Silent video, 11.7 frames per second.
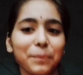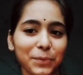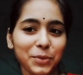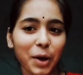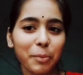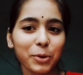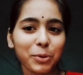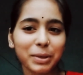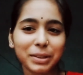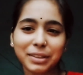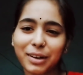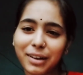तो आप लोग
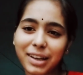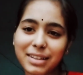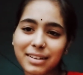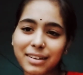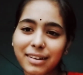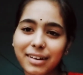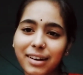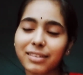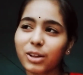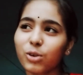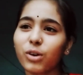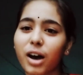बताना कैसा लगा
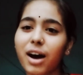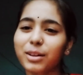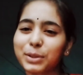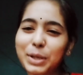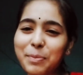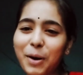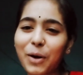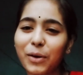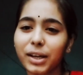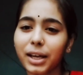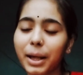देखो खा तो नहीं पाओगे